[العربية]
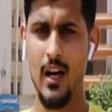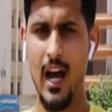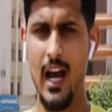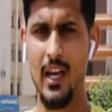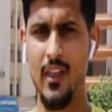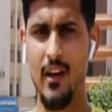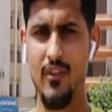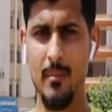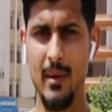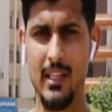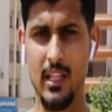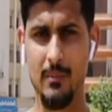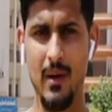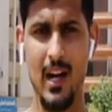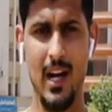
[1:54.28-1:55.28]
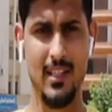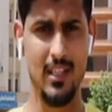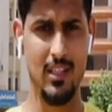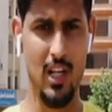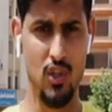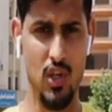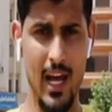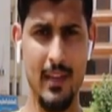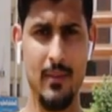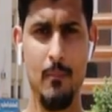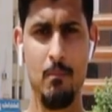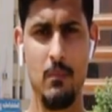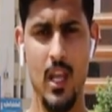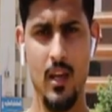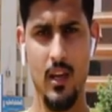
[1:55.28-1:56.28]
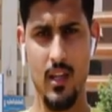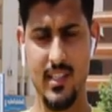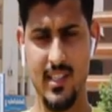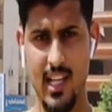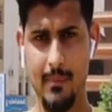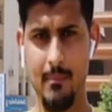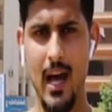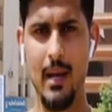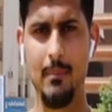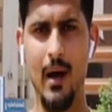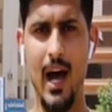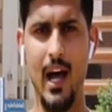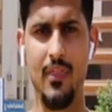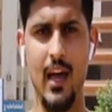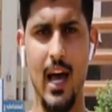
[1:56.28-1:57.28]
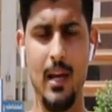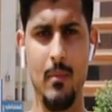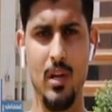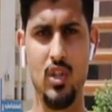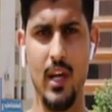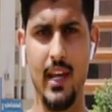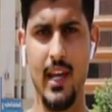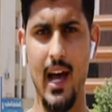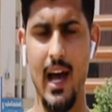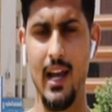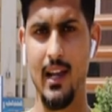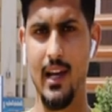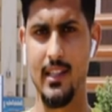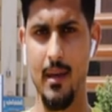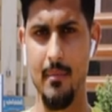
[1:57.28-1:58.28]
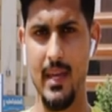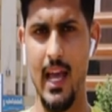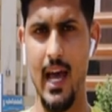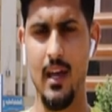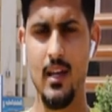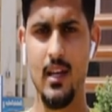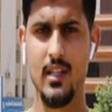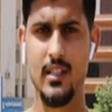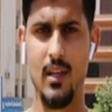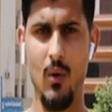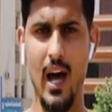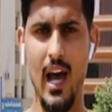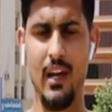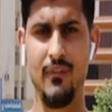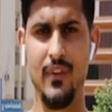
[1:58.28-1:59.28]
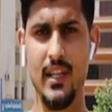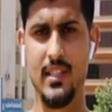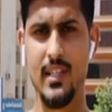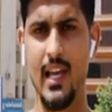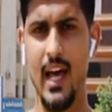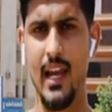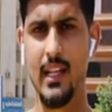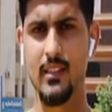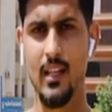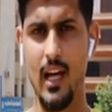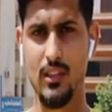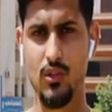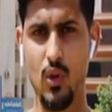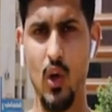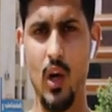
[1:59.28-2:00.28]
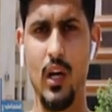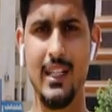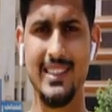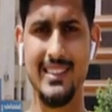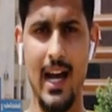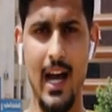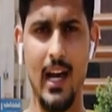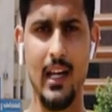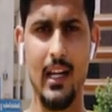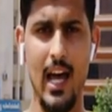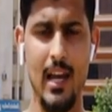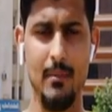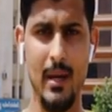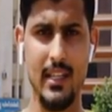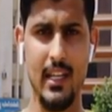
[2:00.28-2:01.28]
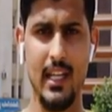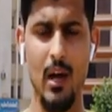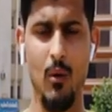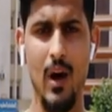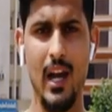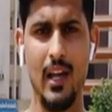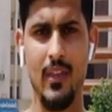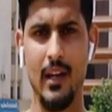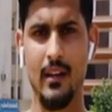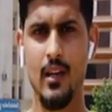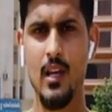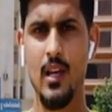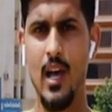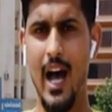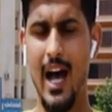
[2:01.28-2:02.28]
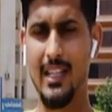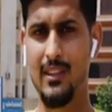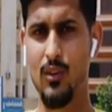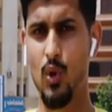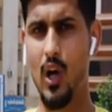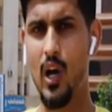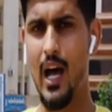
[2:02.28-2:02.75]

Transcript: أيضا في مدينة بنغازي تشهد استكمال بعض المشاريع الخدمية سواء في صيانة الطرق داخل المدينة وأيضا الطرق